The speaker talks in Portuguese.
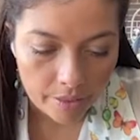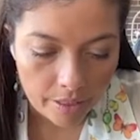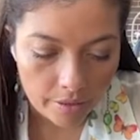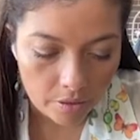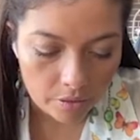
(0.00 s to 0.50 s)

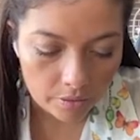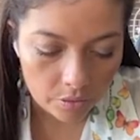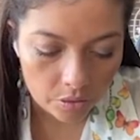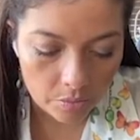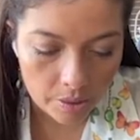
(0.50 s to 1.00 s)
Né, ó,
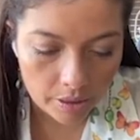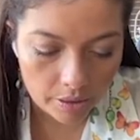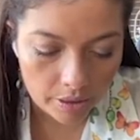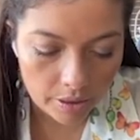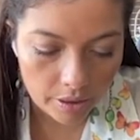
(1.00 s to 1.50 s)
todo
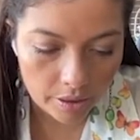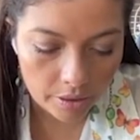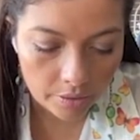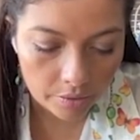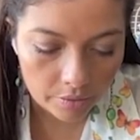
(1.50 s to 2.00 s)

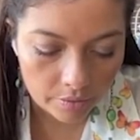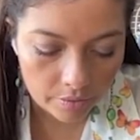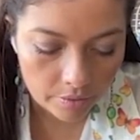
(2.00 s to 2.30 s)
branquinho.